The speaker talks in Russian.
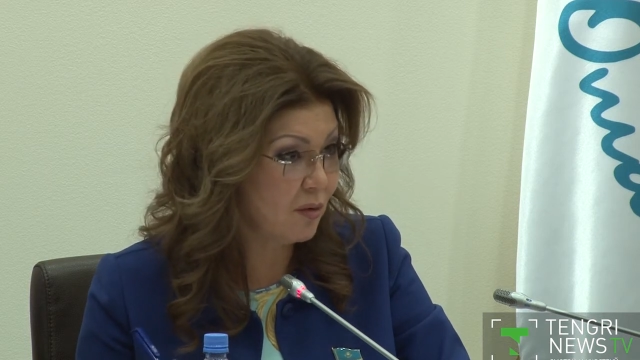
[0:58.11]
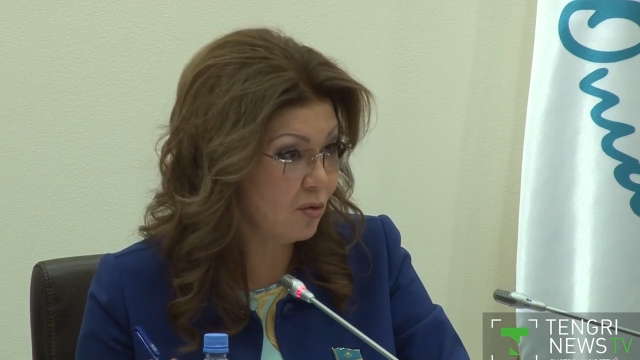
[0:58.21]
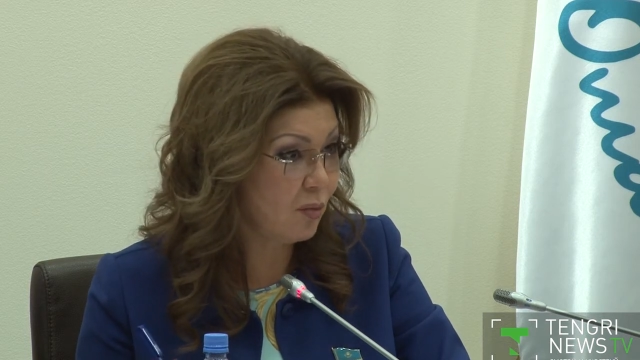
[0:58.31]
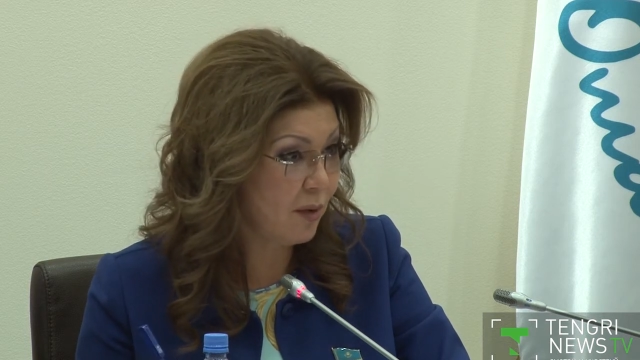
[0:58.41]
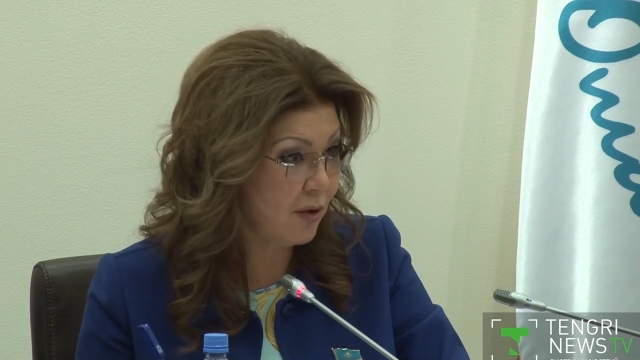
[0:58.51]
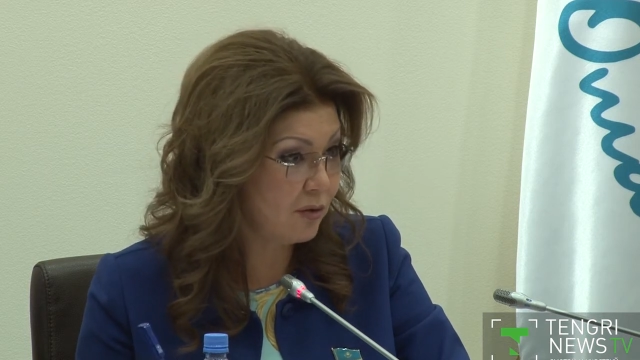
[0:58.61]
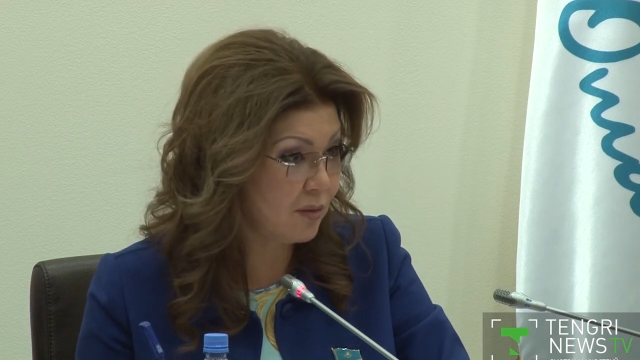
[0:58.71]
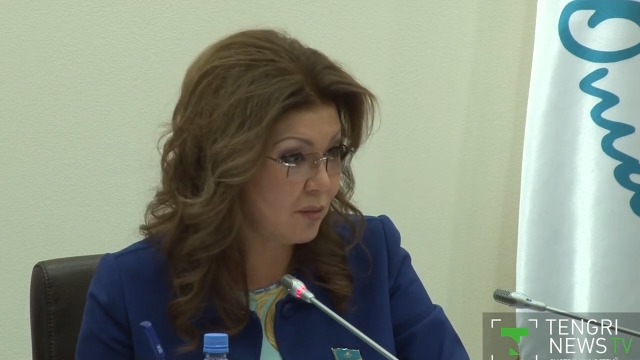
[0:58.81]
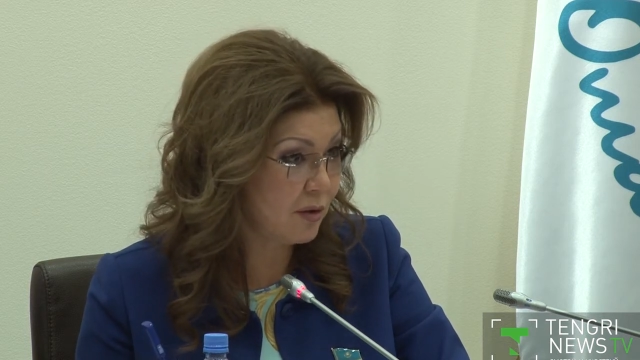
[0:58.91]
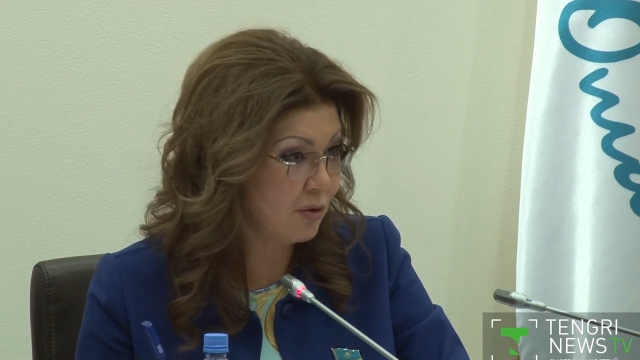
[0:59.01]

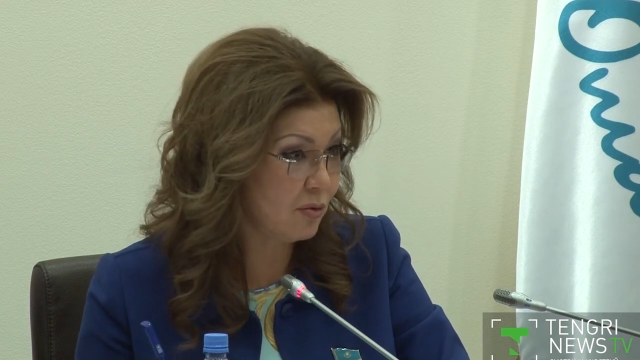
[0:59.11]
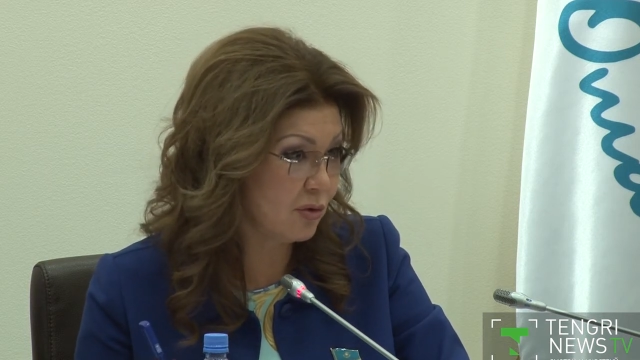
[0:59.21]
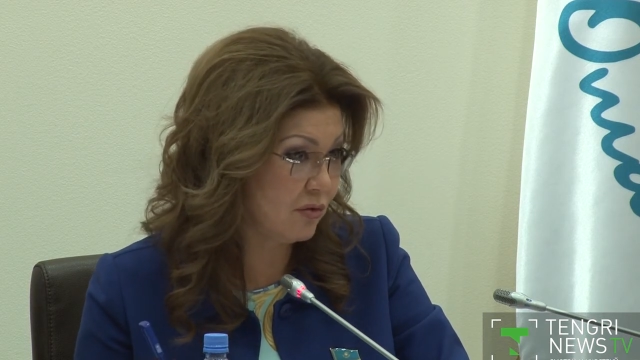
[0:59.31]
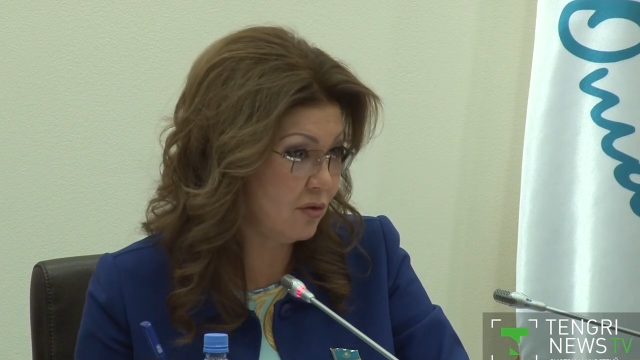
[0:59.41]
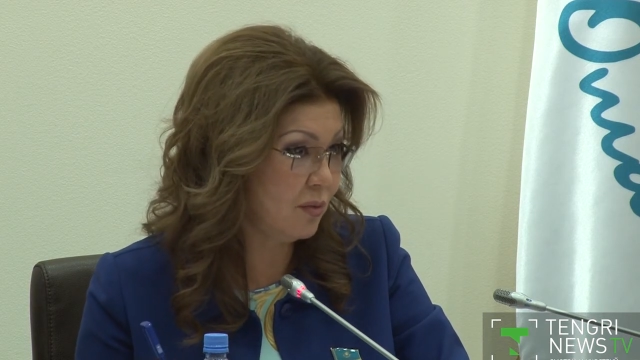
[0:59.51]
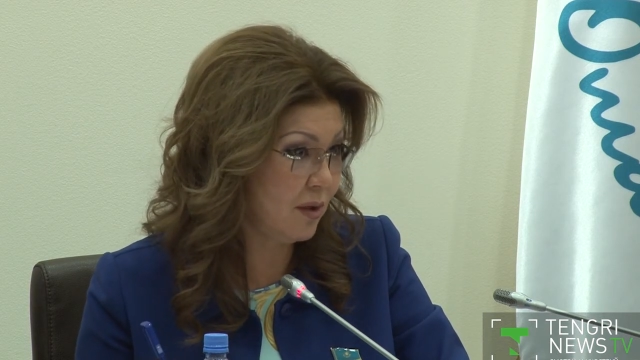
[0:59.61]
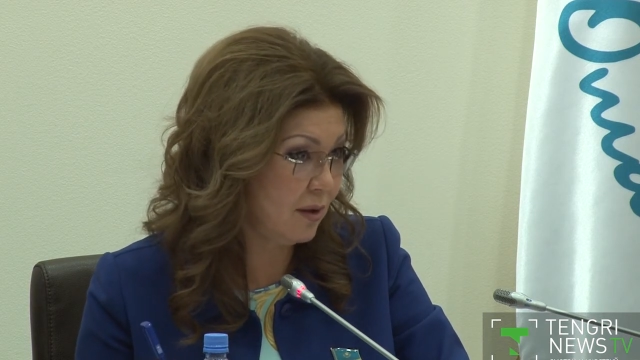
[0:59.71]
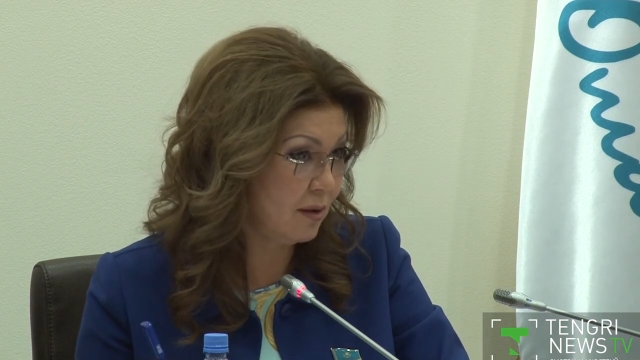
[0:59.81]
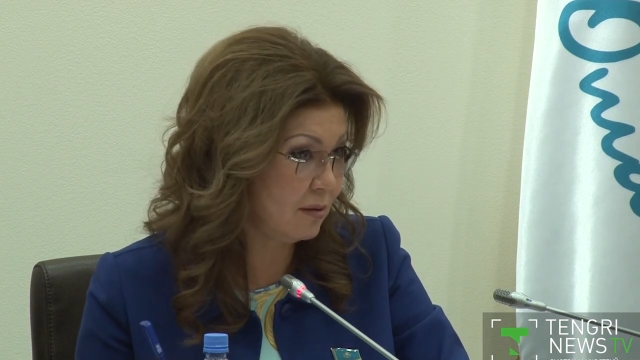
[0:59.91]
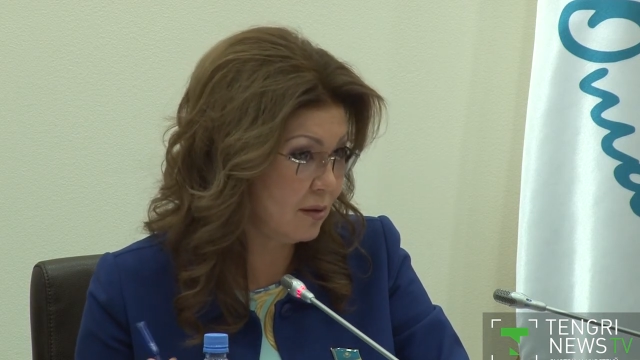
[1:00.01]
покупают и перекусывают,
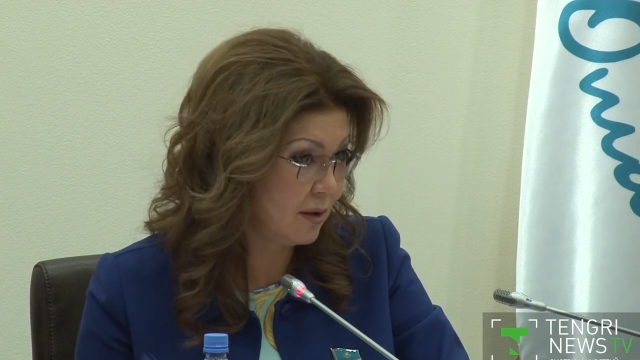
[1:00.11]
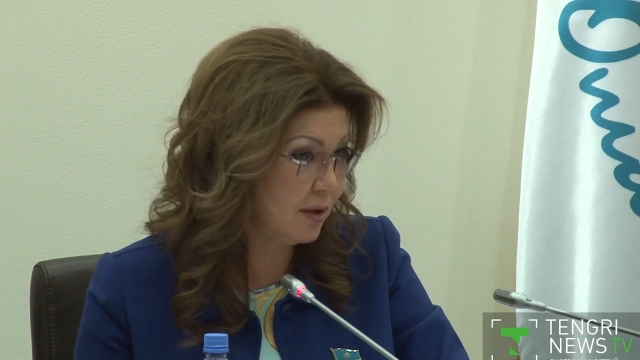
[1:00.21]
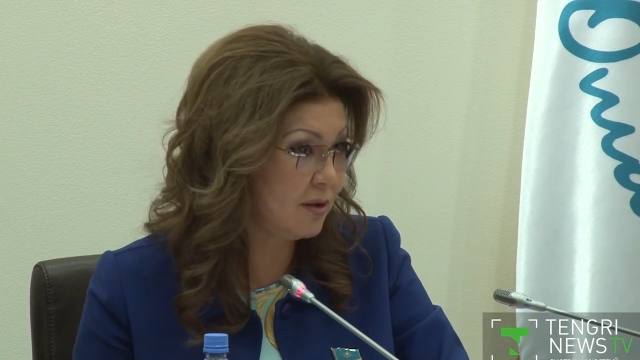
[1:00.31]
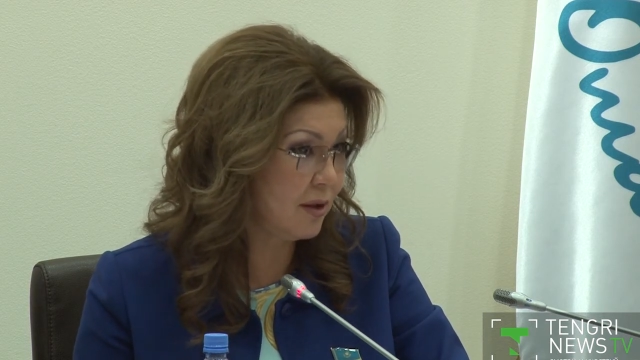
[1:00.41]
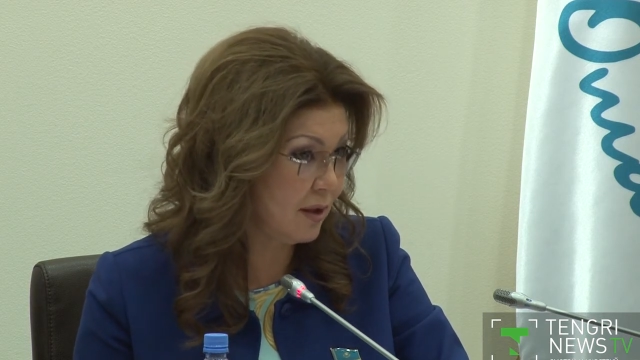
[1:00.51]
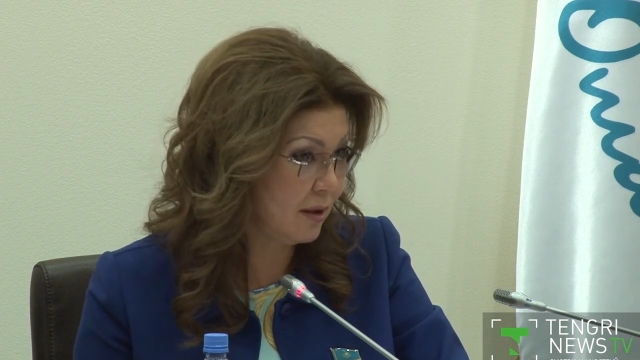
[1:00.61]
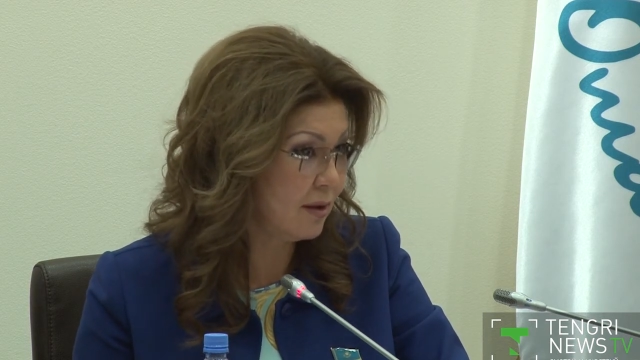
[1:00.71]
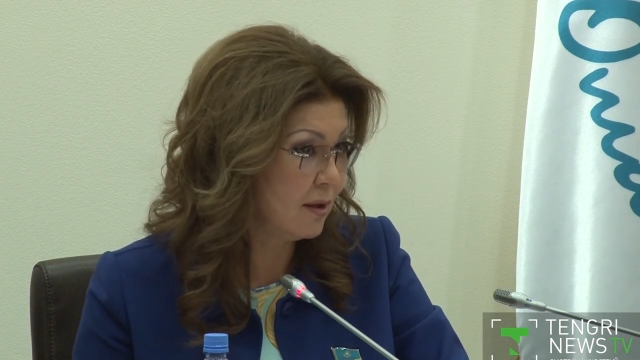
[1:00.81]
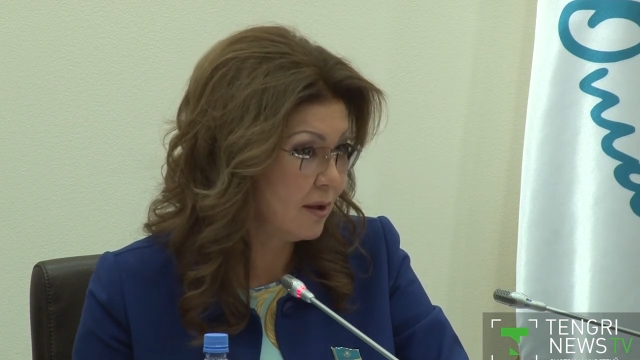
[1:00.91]
правильно? Это я